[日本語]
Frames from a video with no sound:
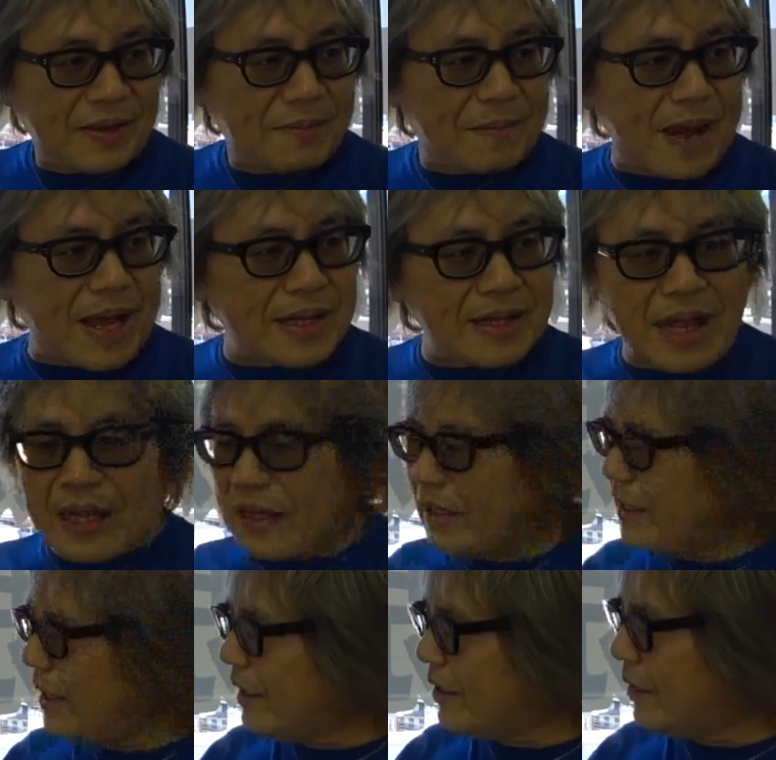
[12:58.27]
真ん中
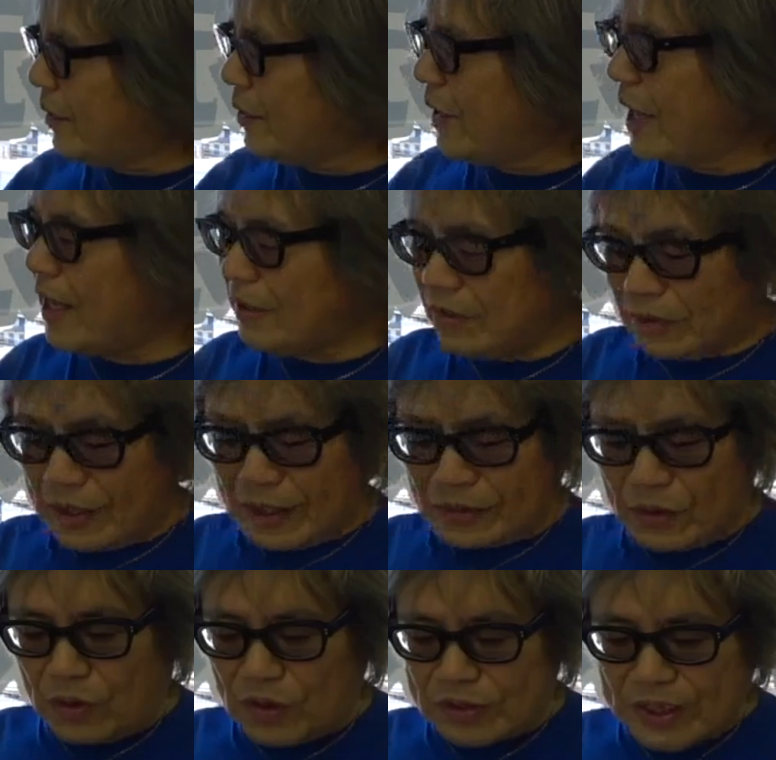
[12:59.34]
に行くほど減るので
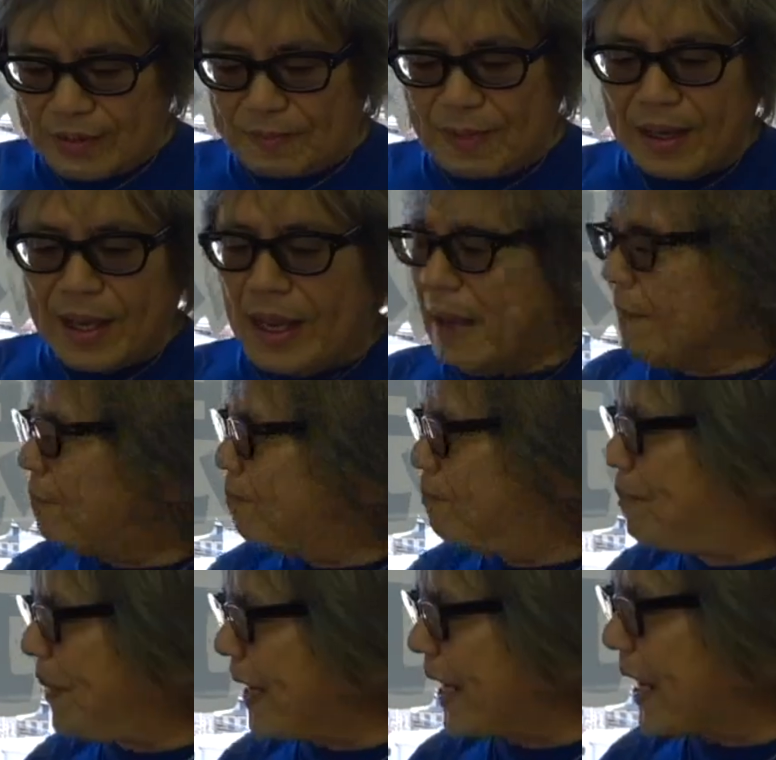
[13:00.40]
当然
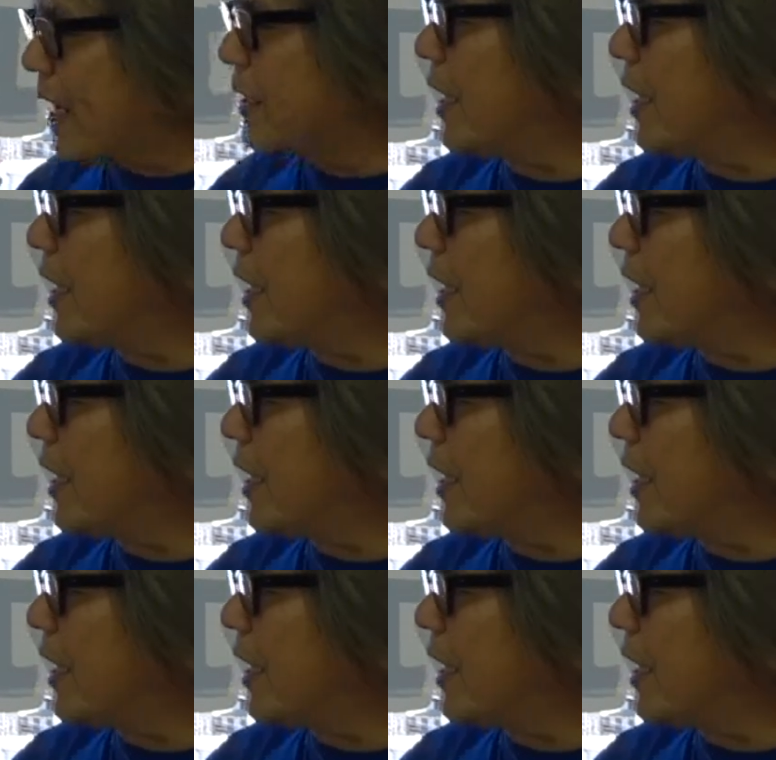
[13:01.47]
B が